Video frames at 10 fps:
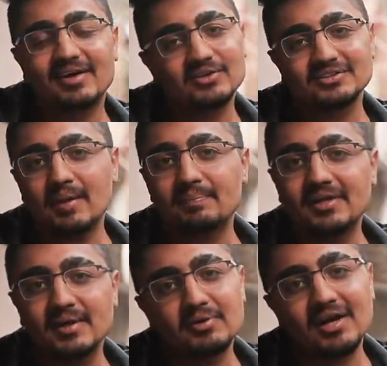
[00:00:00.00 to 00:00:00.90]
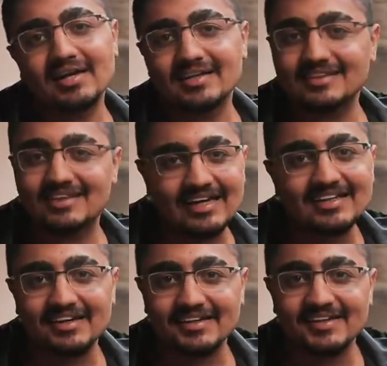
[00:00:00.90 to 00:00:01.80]
मैंने उस टाइम पे टीम मोडाल्टी का
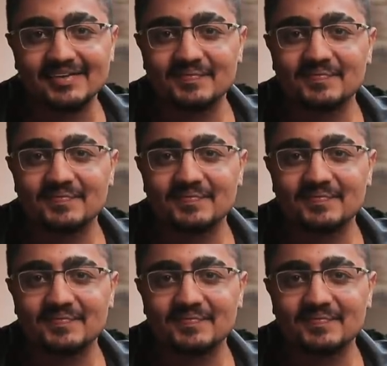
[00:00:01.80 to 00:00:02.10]
साइन कर दिया